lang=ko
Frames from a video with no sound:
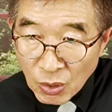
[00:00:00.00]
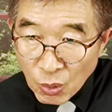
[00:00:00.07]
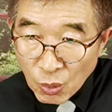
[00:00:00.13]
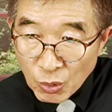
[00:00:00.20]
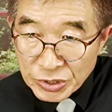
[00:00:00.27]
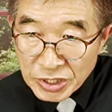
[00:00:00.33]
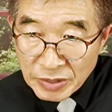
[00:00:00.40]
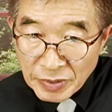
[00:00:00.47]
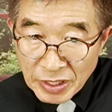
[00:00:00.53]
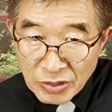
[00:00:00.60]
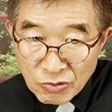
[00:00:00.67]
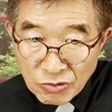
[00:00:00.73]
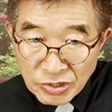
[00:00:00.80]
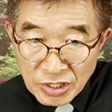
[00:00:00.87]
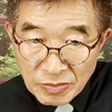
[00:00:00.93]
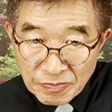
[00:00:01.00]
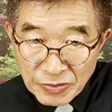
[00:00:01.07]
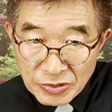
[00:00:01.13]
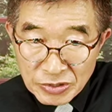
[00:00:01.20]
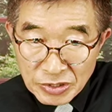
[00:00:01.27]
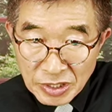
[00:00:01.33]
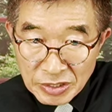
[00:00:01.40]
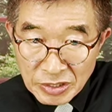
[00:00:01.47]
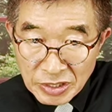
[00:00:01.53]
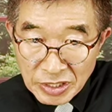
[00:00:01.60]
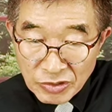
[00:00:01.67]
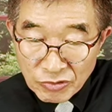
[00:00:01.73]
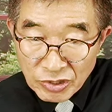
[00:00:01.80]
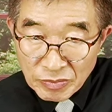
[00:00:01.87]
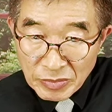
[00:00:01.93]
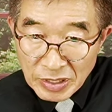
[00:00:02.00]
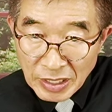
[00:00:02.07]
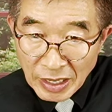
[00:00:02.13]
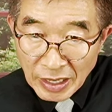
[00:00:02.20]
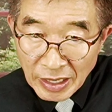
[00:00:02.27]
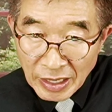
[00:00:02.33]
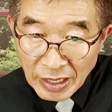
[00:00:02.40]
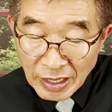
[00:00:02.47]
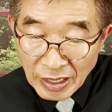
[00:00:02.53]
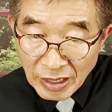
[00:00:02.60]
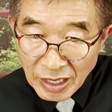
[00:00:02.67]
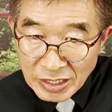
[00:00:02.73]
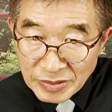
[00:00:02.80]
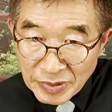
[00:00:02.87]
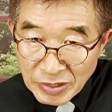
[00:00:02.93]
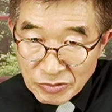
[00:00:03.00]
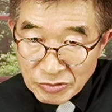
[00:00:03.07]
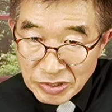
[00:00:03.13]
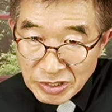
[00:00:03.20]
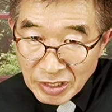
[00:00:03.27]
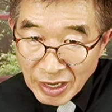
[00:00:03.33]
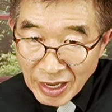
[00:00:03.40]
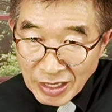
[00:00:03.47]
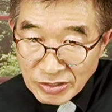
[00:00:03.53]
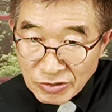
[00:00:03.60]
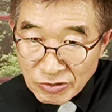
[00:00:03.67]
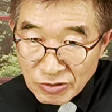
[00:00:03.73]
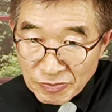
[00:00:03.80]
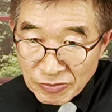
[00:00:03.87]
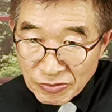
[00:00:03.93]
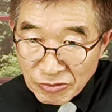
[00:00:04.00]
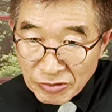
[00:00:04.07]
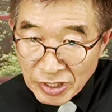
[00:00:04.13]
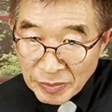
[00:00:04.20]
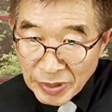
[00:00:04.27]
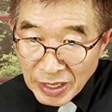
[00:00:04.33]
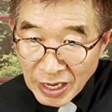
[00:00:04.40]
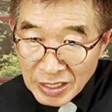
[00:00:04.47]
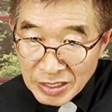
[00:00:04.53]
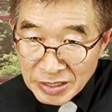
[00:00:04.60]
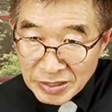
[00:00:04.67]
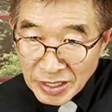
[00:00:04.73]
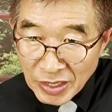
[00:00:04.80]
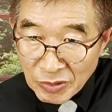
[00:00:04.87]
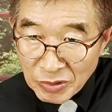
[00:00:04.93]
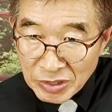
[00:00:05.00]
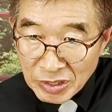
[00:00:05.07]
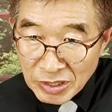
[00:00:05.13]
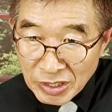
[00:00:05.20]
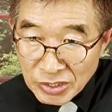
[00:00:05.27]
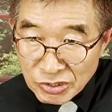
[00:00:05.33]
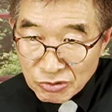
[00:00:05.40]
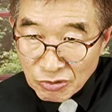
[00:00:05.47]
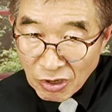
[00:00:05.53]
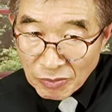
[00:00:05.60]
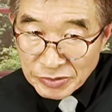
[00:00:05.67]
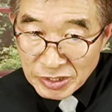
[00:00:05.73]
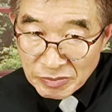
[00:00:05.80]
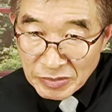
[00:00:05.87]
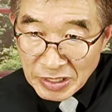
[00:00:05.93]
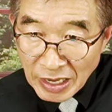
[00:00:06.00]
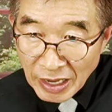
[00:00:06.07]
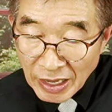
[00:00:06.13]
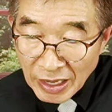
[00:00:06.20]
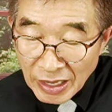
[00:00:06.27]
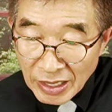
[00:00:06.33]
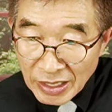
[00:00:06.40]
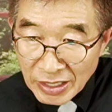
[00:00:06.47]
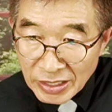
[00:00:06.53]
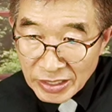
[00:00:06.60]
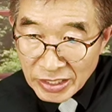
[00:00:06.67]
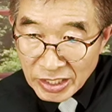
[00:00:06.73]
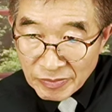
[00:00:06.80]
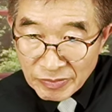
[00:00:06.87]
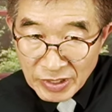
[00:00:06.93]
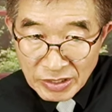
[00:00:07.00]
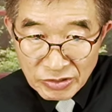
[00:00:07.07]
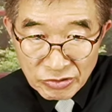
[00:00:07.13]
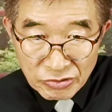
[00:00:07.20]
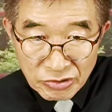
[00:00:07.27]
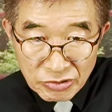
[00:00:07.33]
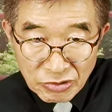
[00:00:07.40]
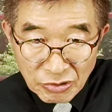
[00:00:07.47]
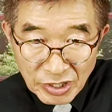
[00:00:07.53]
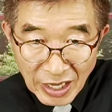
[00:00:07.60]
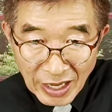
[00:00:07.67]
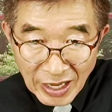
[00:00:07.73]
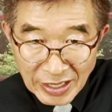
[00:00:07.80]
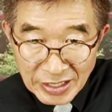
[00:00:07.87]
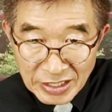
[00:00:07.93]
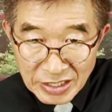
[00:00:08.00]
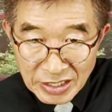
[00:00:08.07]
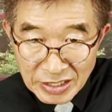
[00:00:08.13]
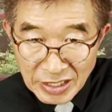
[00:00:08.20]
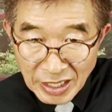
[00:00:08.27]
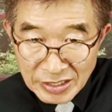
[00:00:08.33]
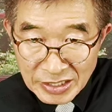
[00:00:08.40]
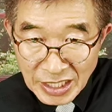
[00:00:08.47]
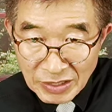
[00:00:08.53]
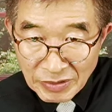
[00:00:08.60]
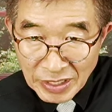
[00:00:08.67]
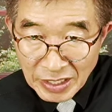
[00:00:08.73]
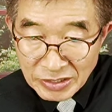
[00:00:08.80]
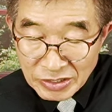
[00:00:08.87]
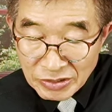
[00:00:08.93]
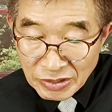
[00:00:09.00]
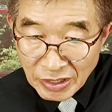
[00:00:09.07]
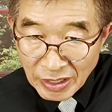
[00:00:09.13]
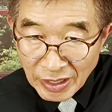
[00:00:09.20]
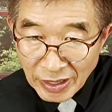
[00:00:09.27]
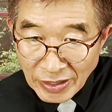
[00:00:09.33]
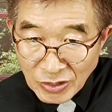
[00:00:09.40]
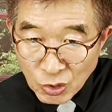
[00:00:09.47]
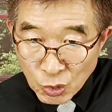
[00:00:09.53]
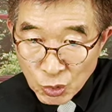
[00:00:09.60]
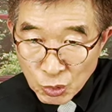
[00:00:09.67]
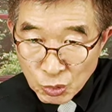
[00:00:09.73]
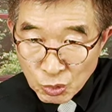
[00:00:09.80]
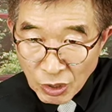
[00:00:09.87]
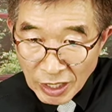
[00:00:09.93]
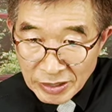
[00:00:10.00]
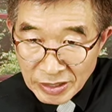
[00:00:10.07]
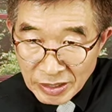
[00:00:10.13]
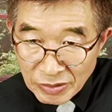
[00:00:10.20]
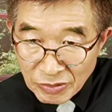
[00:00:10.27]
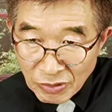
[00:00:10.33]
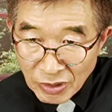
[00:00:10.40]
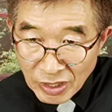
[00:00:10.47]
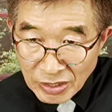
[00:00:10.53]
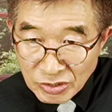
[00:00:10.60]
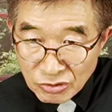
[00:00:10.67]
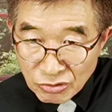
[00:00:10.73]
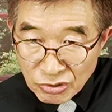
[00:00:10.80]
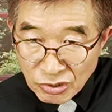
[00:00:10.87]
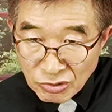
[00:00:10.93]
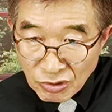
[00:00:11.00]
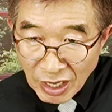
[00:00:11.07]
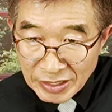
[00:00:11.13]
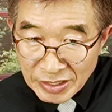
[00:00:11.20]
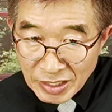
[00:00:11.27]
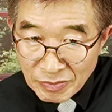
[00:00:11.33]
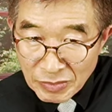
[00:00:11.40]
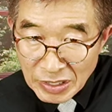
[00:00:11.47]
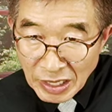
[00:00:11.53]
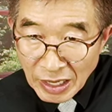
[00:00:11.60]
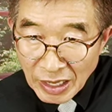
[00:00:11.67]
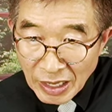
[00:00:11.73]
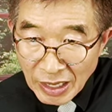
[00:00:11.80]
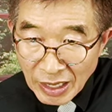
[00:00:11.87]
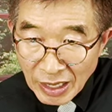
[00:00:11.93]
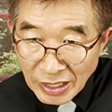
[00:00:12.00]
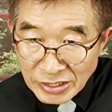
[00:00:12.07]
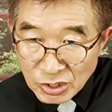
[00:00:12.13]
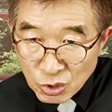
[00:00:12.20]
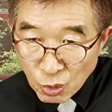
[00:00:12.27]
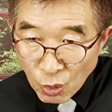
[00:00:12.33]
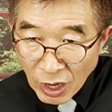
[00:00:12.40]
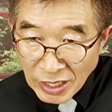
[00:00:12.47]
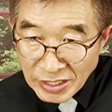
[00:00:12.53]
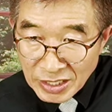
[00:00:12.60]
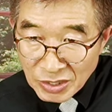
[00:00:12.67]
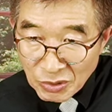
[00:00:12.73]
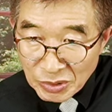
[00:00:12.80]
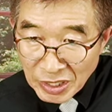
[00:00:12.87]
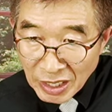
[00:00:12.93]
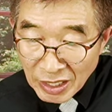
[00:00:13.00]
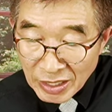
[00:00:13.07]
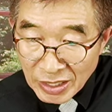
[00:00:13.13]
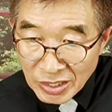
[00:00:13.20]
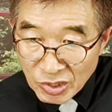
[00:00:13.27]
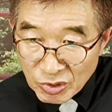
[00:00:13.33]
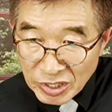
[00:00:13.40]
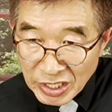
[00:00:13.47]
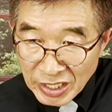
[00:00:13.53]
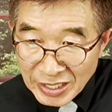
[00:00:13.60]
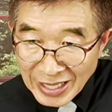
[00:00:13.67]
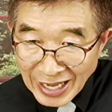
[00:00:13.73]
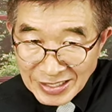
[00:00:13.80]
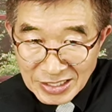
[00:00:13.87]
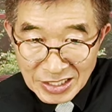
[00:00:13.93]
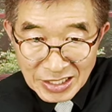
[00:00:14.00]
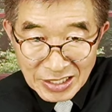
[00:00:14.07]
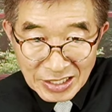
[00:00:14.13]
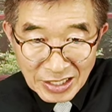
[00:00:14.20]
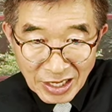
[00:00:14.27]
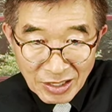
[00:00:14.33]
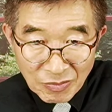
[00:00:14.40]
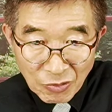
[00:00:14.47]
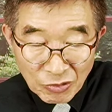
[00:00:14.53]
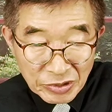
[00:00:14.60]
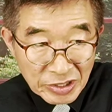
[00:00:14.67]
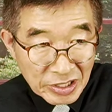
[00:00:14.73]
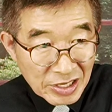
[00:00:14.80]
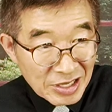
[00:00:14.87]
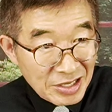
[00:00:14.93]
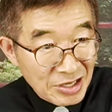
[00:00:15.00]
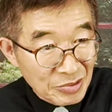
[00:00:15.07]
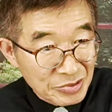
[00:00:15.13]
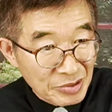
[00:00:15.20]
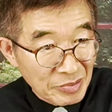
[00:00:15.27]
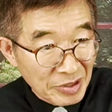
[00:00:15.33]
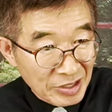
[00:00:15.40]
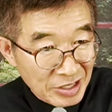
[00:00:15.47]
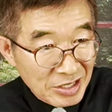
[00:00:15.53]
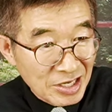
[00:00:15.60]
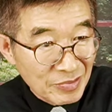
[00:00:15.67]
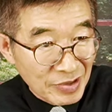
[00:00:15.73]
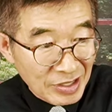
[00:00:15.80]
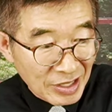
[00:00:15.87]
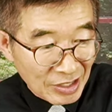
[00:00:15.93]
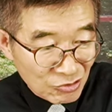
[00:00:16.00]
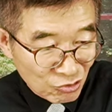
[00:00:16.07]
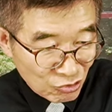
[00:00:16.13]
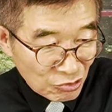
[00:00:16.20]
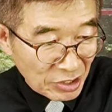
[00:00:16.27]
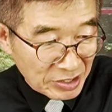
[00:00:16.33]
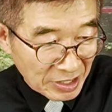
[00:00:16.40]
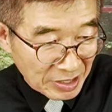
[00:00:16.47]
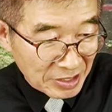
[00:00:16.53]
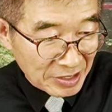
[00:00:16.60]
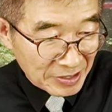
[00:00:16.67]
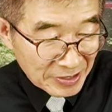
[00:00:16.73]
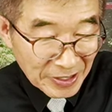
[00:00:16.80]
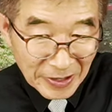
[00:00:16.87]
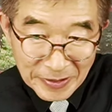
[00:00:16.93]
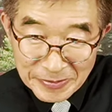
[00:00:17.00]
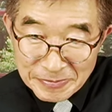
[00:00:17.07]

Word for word: 50에서 60% 기울입니다. 하지만 우리는 학술 프로그램에 관련 내용을 넣을 수가 없습니다. 힘든 수술도 다 하기 싫어하는 상황에서 교육도 안 되고 수련도 안 됩니다. 소화기도나 희귀 난치 질환을 보는 인력이 없습니다. 걸리면 다 죽어야 되는 거네.